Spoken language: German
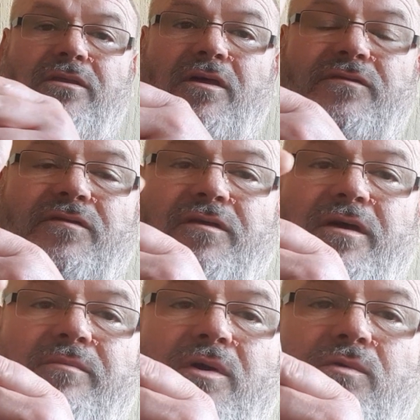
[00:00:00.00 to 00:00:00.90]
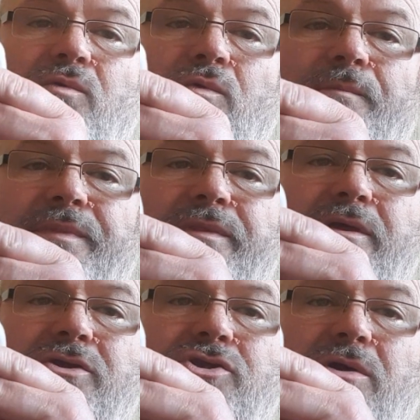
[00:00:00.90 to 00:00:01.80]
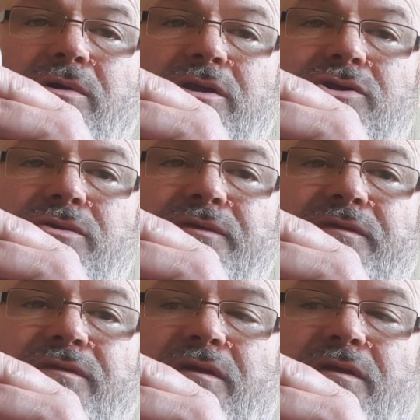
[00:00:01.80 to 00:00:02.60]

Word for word: Das ist einmal oben der Schlauchanschluss.